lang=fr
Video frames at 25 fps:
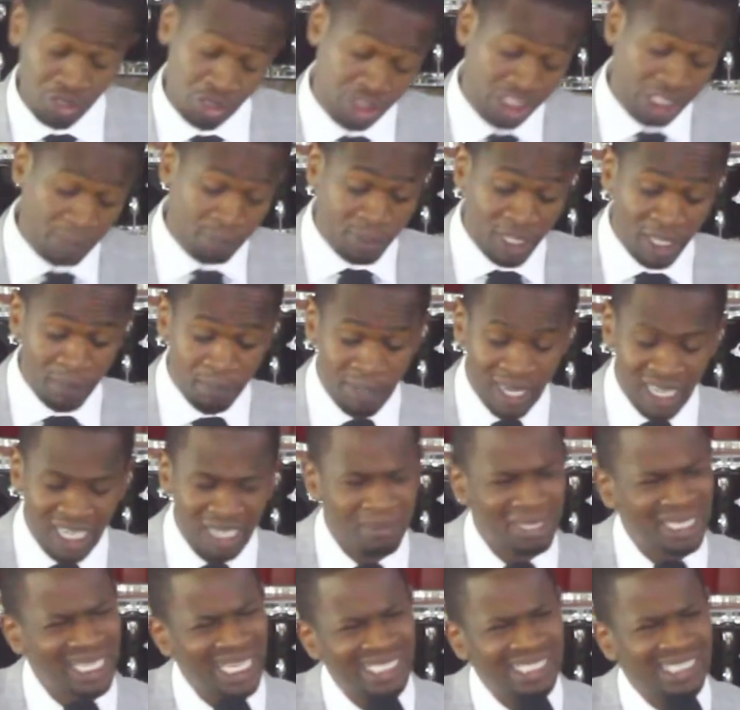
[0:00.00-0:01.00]
que je dis
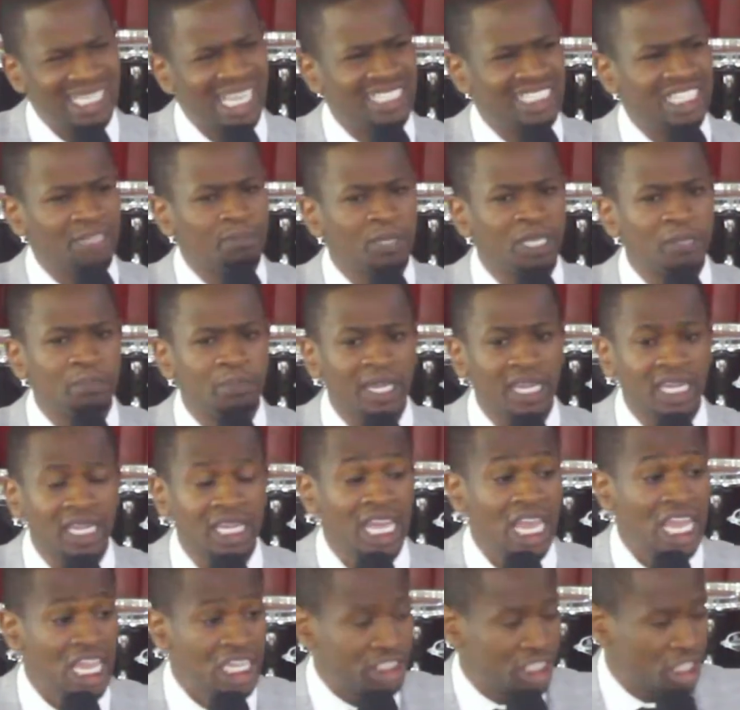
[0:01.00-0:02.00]
préparées. Mais qu'est-ce qui a été
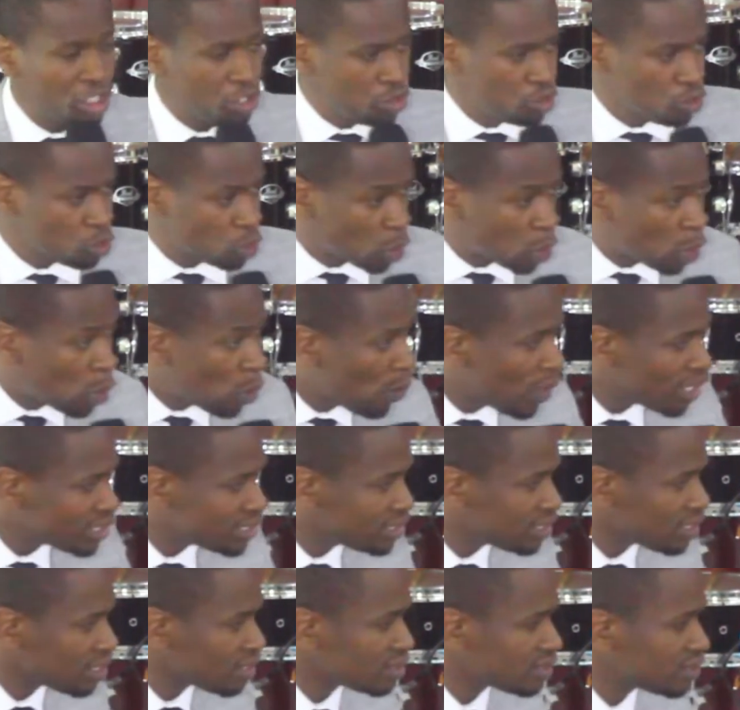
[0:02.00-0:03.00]
préparé C'est une
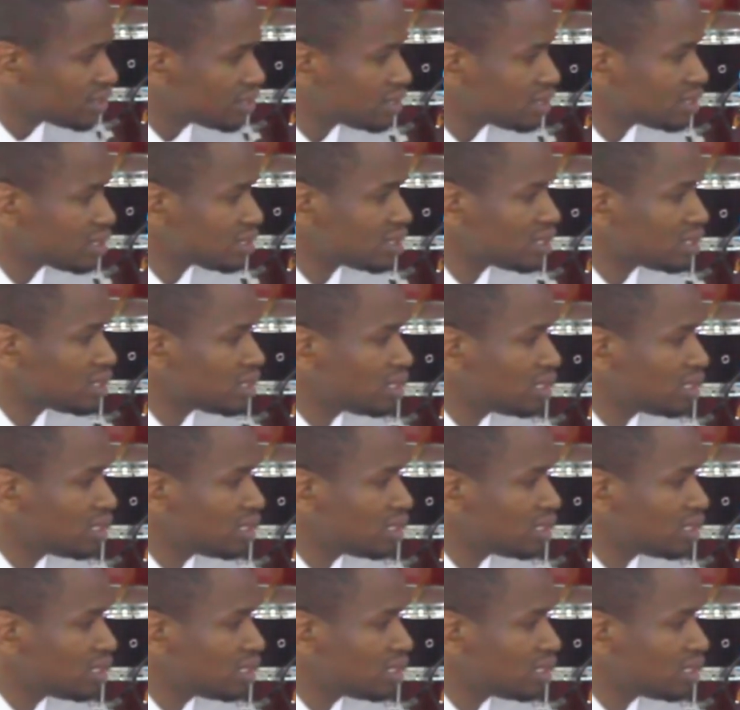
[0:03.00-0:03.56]
croissance.